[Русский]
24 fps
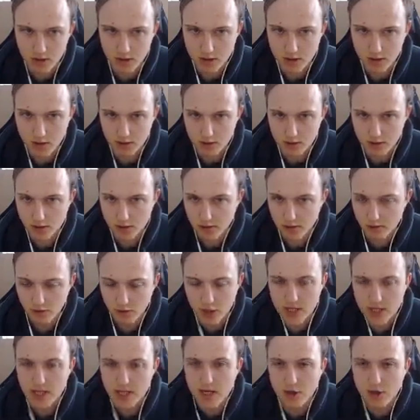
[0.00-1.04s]
Да, то есть
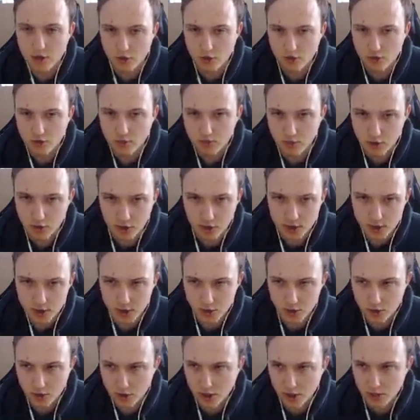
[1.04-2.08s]
его нету, просто
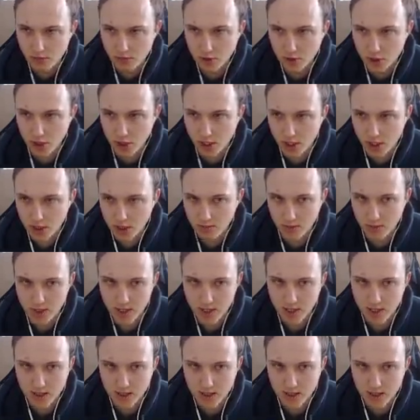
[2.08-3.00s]
нету. Здесь можно, конечно, поиграть